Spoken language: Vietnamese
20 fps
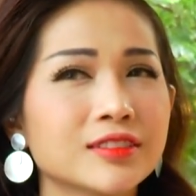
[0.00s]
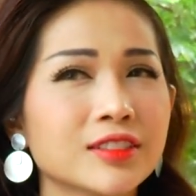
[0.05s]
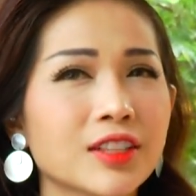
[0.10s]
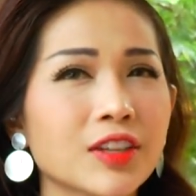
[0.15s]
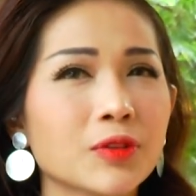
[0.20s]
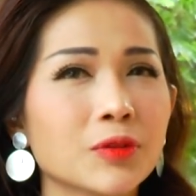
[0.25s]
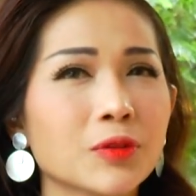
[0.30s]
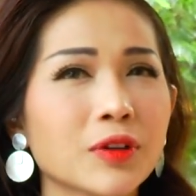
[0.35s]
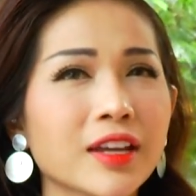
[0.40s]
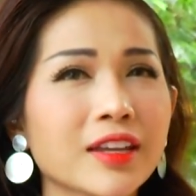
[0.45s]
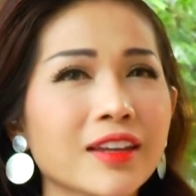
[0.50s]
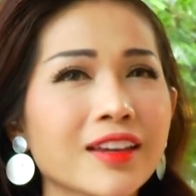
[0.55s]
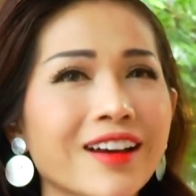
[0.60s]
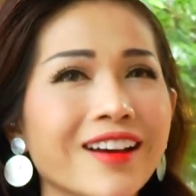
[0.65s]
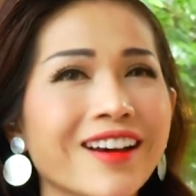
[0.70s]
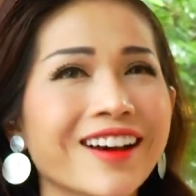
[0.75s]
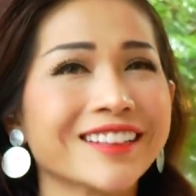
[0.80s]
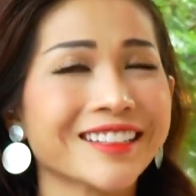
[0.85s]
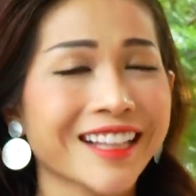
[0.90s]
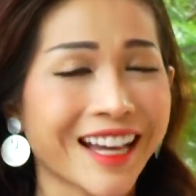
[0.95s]
nhiều cái
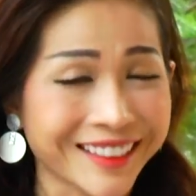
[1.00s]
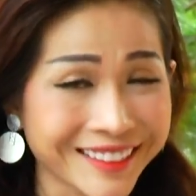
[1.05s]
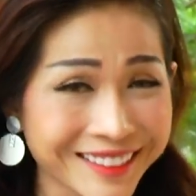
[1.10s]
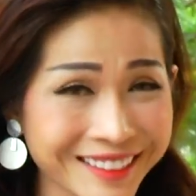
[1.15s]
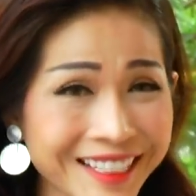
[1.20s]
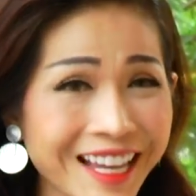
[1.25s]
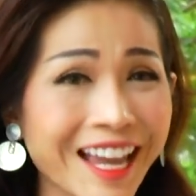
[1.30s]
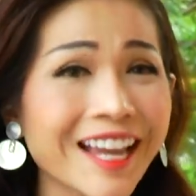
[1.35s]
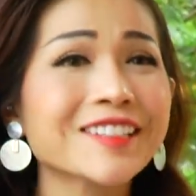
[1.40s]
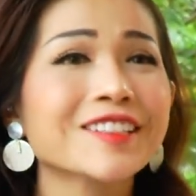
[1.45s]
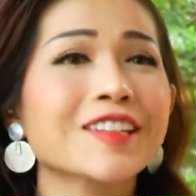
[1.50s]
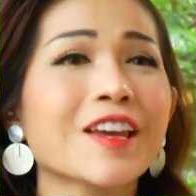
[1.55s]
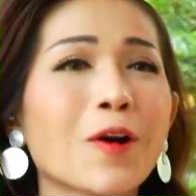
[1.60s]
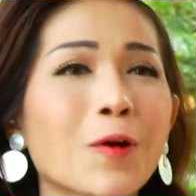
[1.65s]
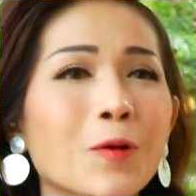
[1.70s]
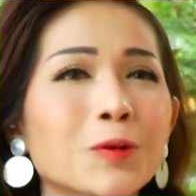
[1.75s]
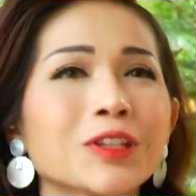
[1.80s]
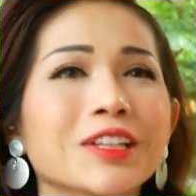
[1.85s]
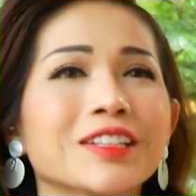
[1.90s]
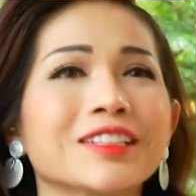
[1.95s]
à, hình ảnh khác
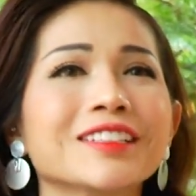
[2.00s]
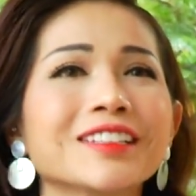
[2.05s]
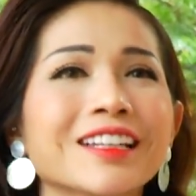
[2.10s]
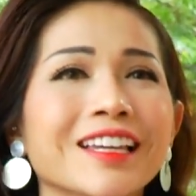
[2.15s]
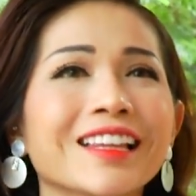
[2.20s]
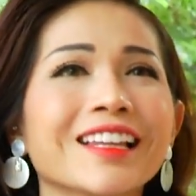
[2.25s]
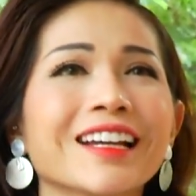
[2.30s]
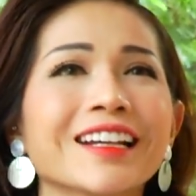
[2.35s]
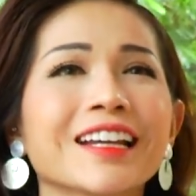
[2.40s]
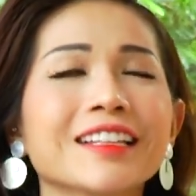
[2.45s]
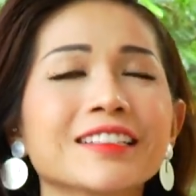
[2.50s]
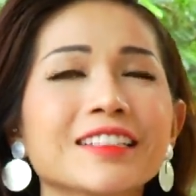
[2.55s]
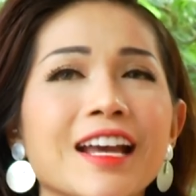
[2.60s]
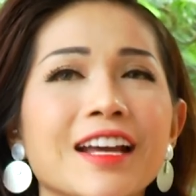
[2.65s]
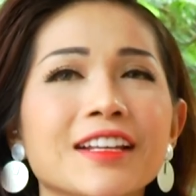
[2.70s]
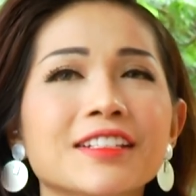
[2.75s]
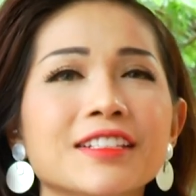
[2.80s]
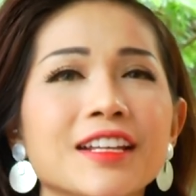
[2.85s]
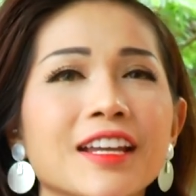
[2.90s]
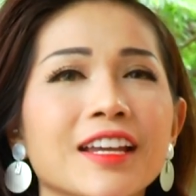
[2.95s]
nhau thì như nghĩ là khán
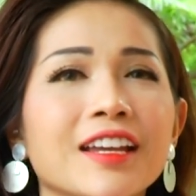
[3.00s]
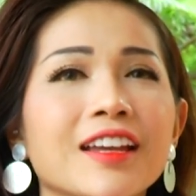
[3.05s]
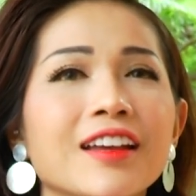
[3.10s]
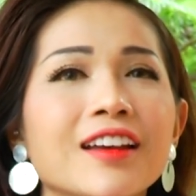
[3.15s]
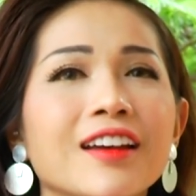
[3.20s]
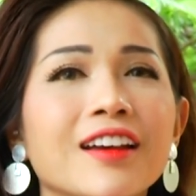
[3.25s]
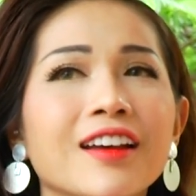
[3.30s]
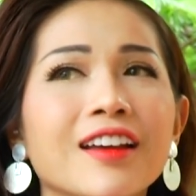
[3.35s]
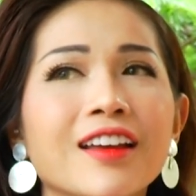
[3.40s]
giả sẽ